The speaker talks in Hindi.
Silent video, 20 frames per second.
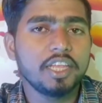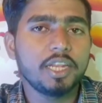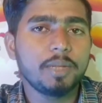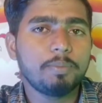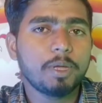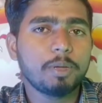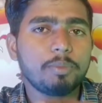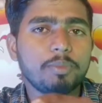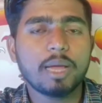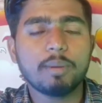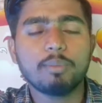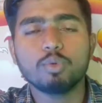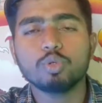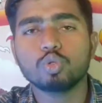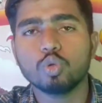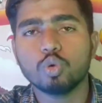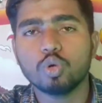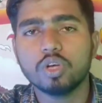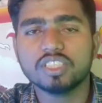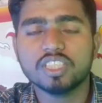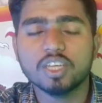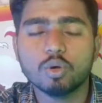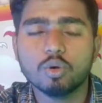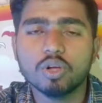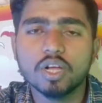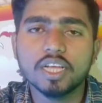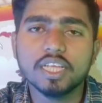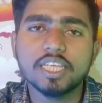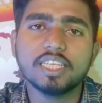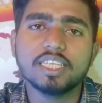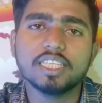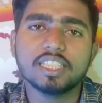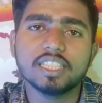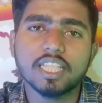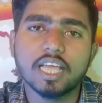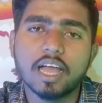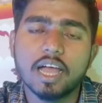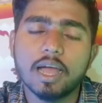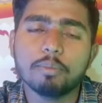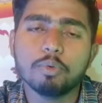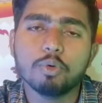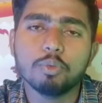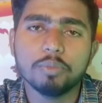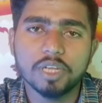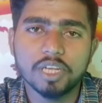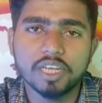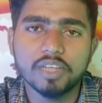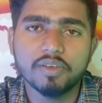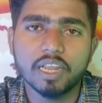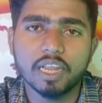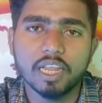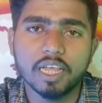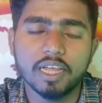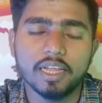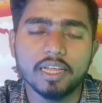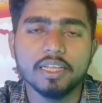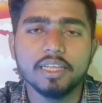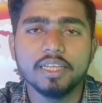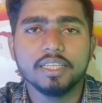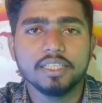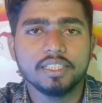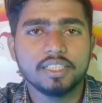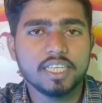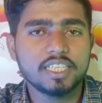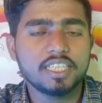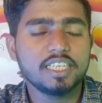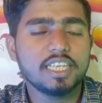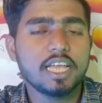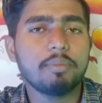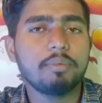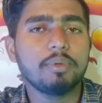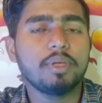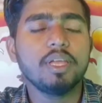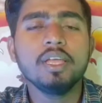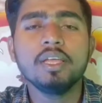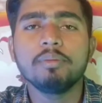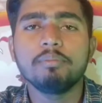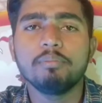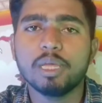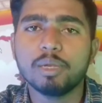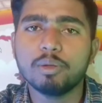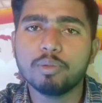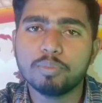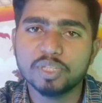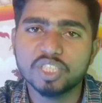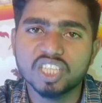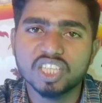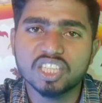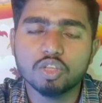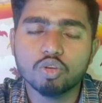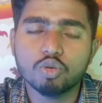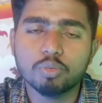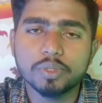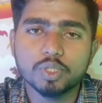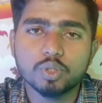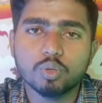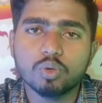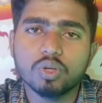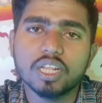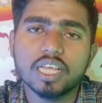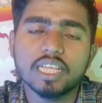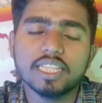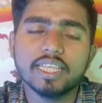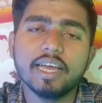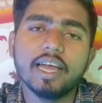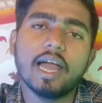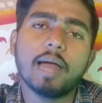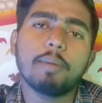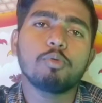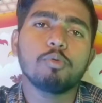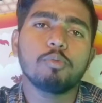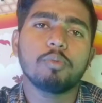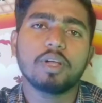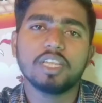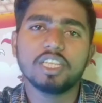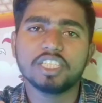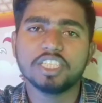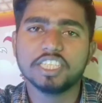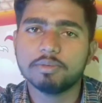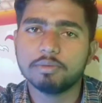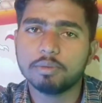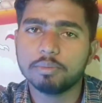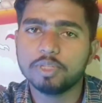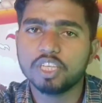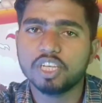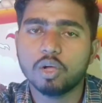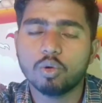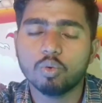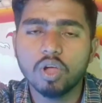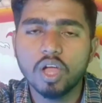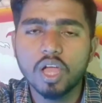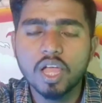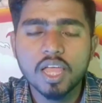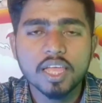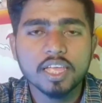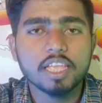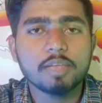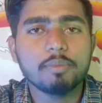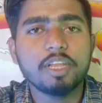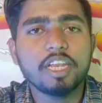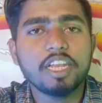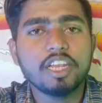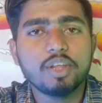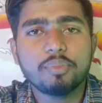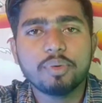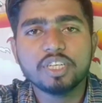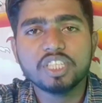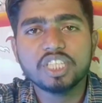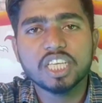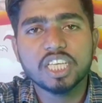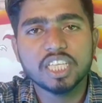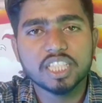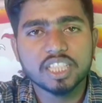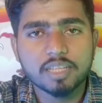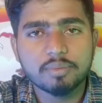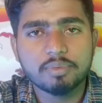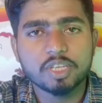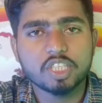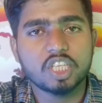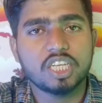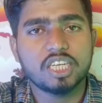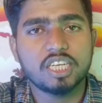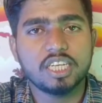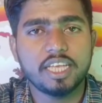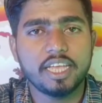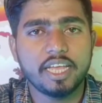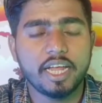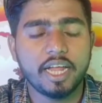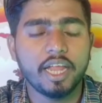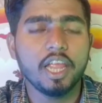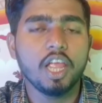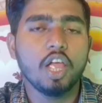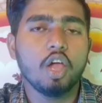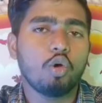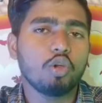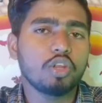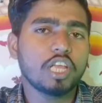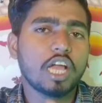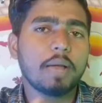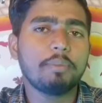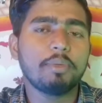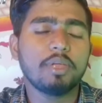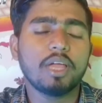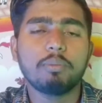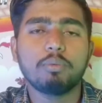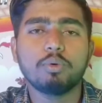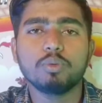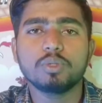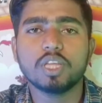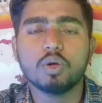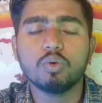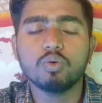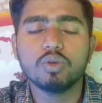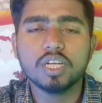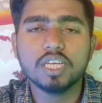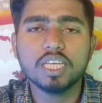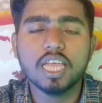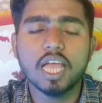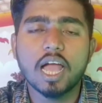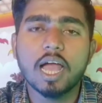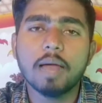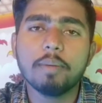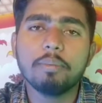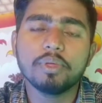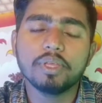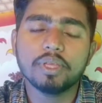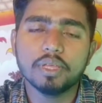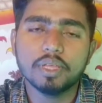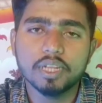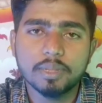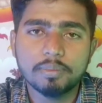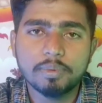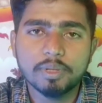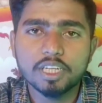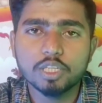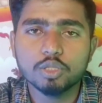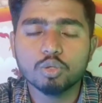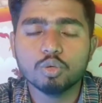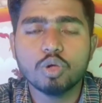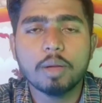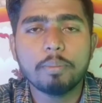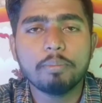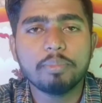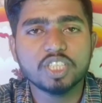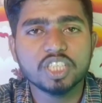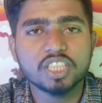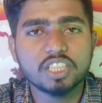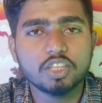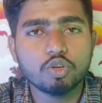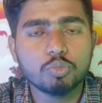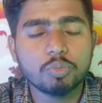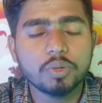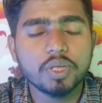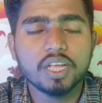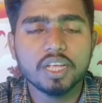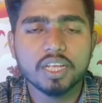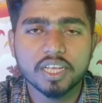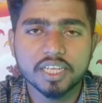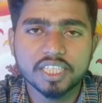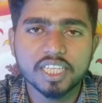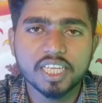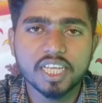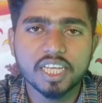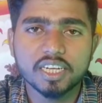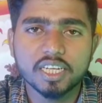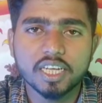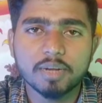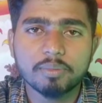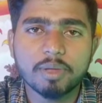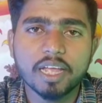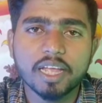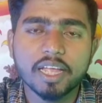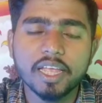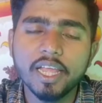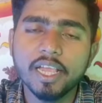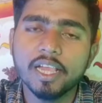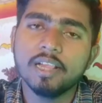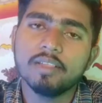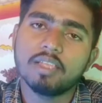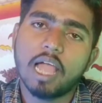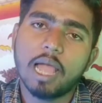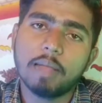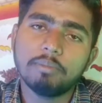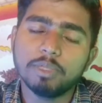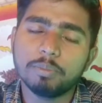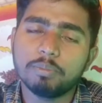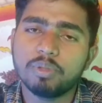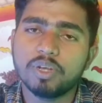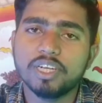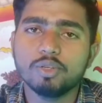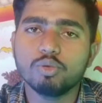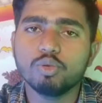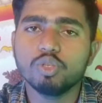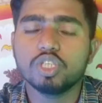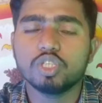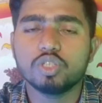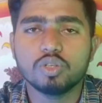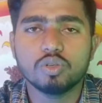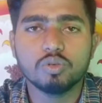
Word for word: रेफर में आपको शो करता होगा कि कितना आपको मिलने वाला है जैसे यहाँ पे मेरे में पचहत्तर रुपये शो कर रहा था आपको मैं बगल स्क्रीन में भी दिखाऊंगा कि मैंने रेफर से कितना पैसा अन किया है और यहाँ पर आपको बताऊँगा कि आप रेफर के थ्रू आप पचहत्तर रुपये कैसे अन कर पाएंगे आप जब फ्रेंड को